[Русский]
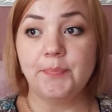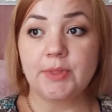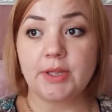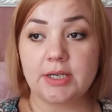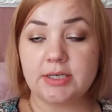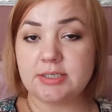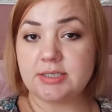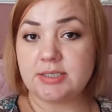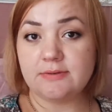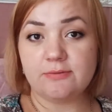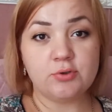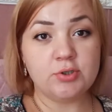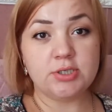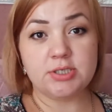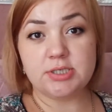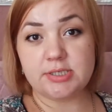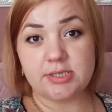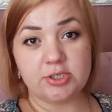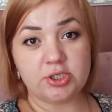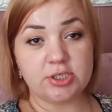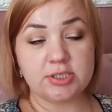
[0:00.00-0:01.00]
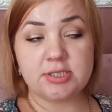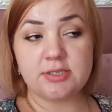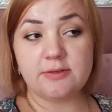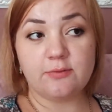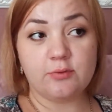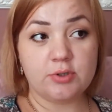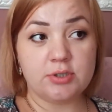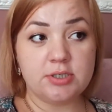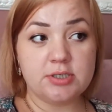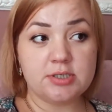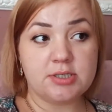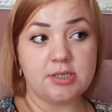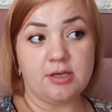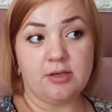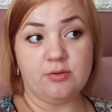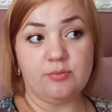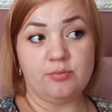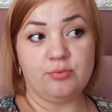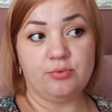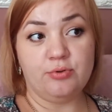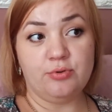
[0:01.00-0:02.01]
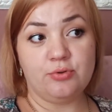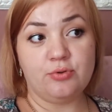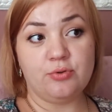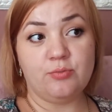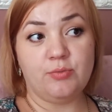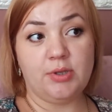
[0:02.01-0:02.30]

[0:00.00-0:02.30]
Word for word: Э, сегодня, если честно, вот не знаю, будет у